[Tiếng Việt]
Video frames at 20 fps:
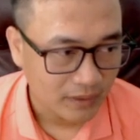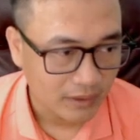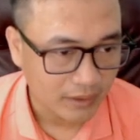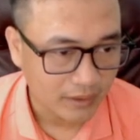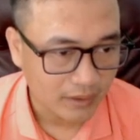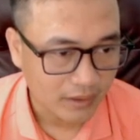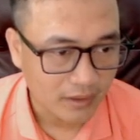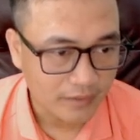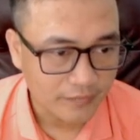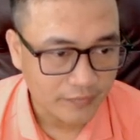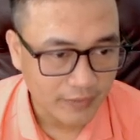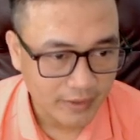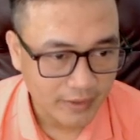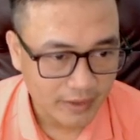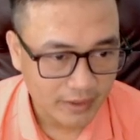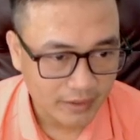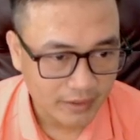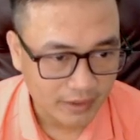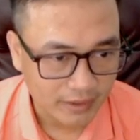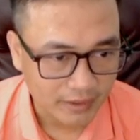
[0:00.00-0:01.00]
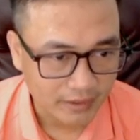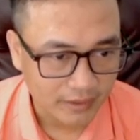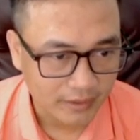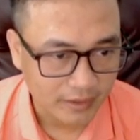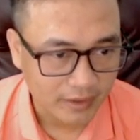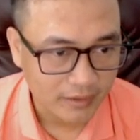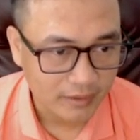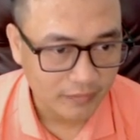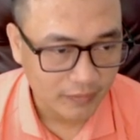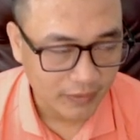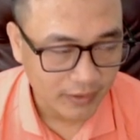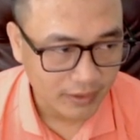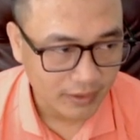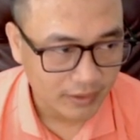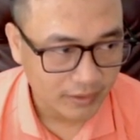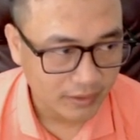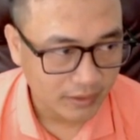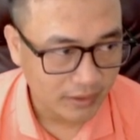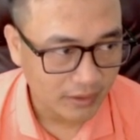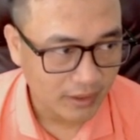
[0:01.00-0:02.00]
thì nó hơi phí nha anh chị nó hơi phí
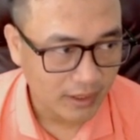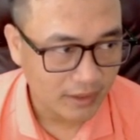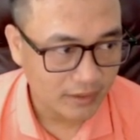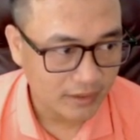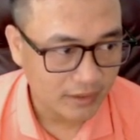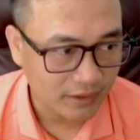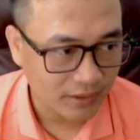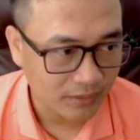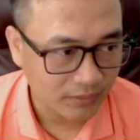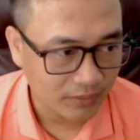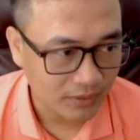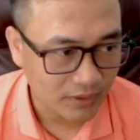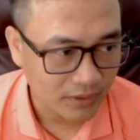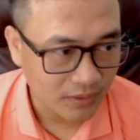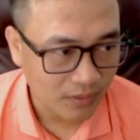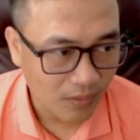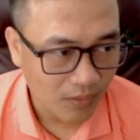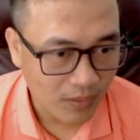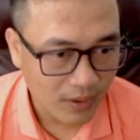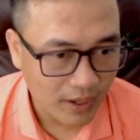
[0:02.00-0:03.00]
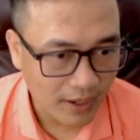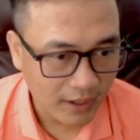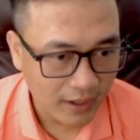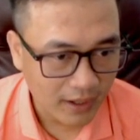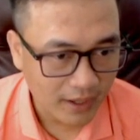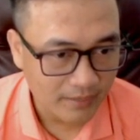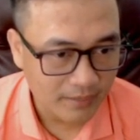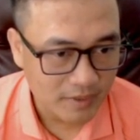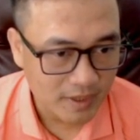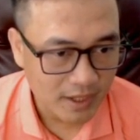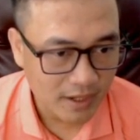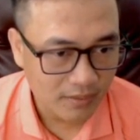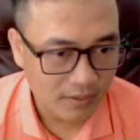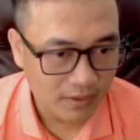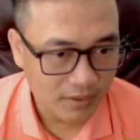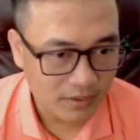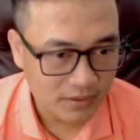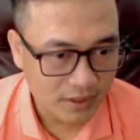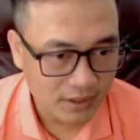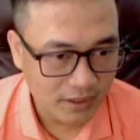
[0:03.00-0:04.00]
thành ra anh chị nhà đầu tư cố gắng làm sao
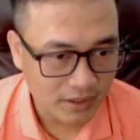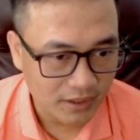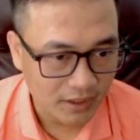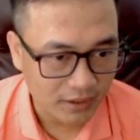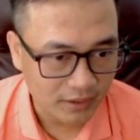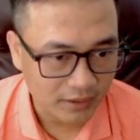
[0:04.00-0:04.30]
đó xây dựng